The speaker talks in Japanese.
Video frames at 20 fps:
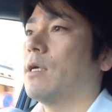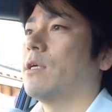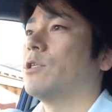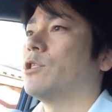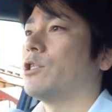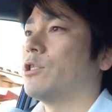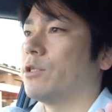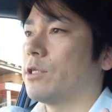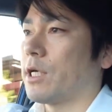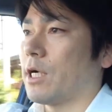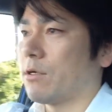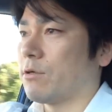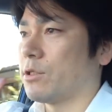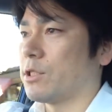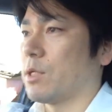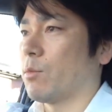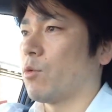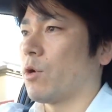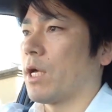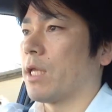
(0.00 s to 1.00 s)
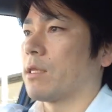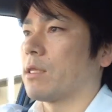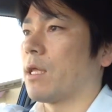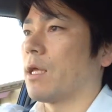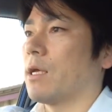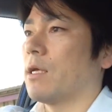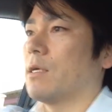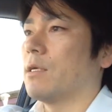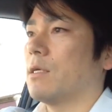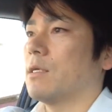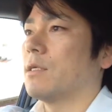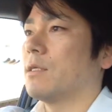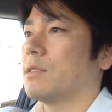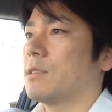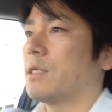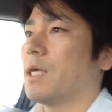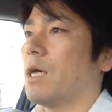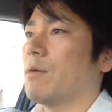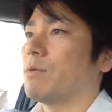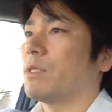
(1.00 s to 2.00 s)
集客してもらって
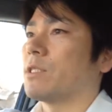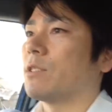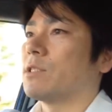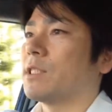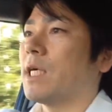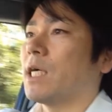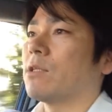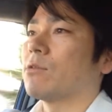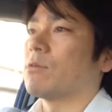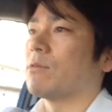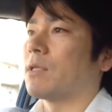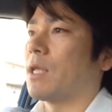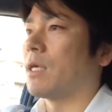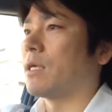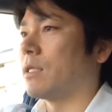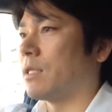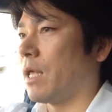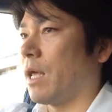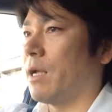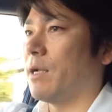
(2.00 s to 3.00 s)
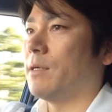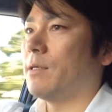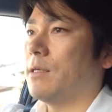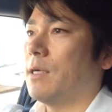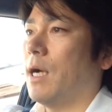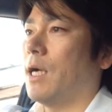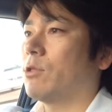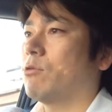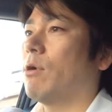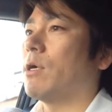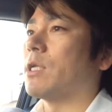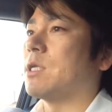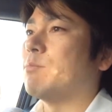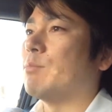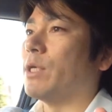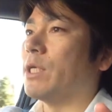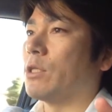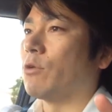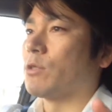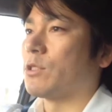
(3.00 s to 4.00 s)
サービスちゃんとできてあとは
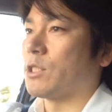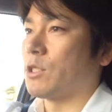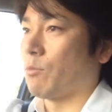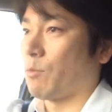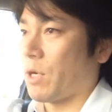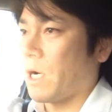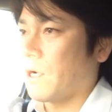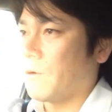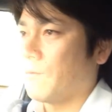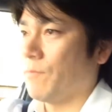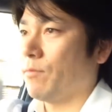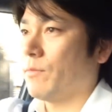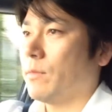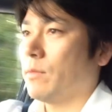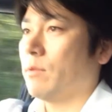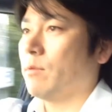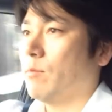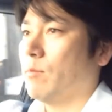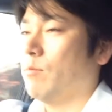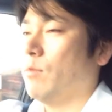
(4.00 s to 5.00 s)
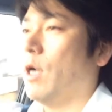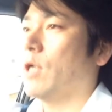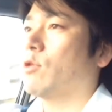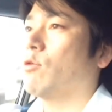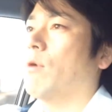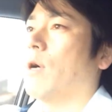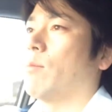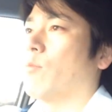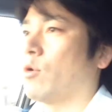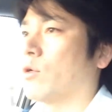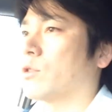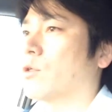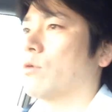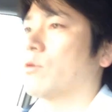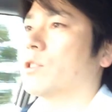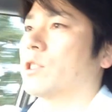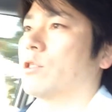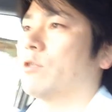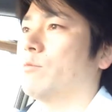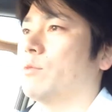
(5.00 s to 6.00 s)
リピートしてもらう、まあ、あとはもうそ
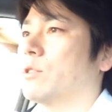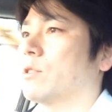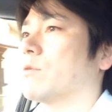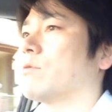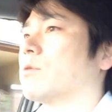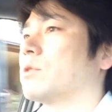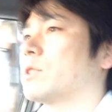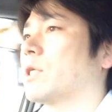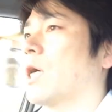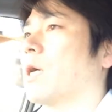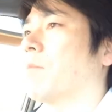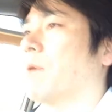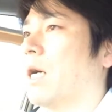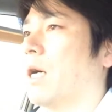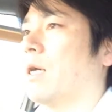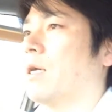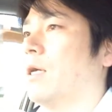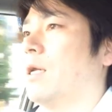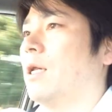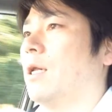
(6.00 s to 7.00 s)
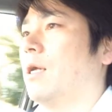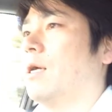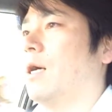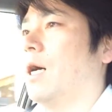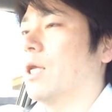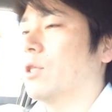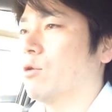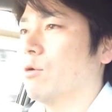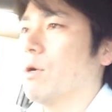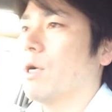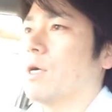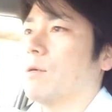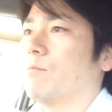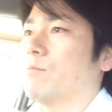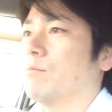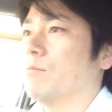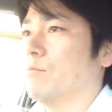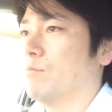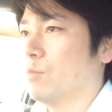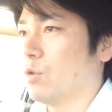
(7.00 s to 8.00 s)
の仕組み作っちゃえばあとは
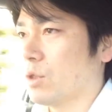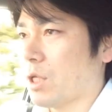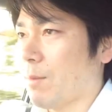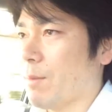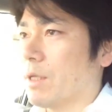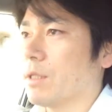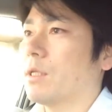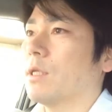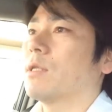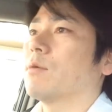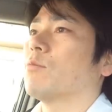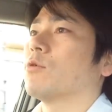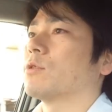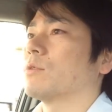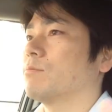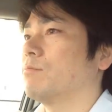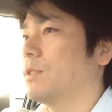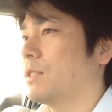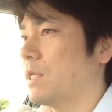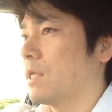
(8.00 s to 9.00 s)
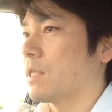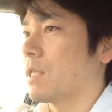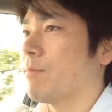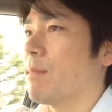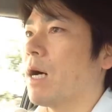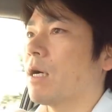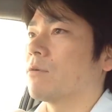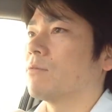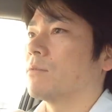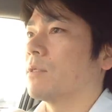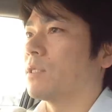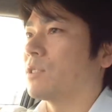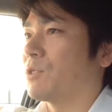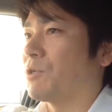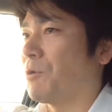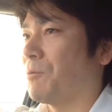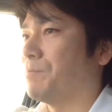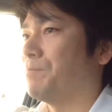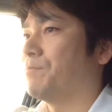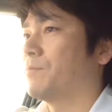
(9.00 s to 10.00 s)
もう黙ってても店って回るんで
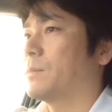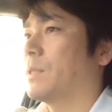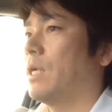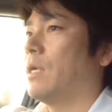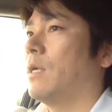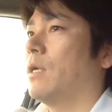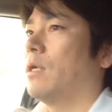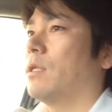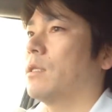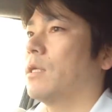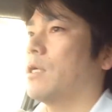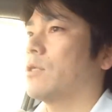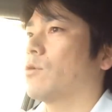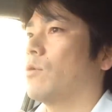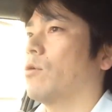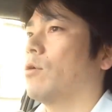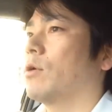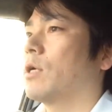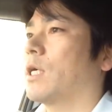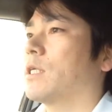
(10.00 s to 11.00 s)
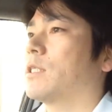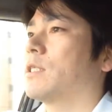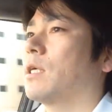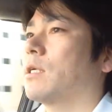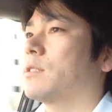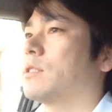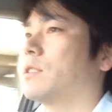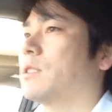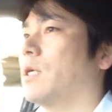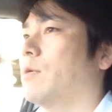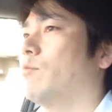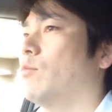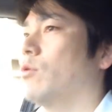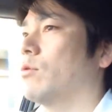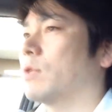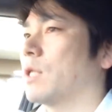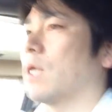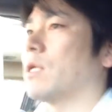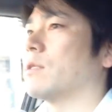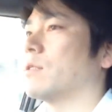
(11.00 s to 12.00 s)
すよだからそのガチガチ専
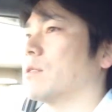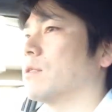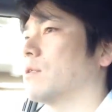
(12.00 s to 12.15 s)
門店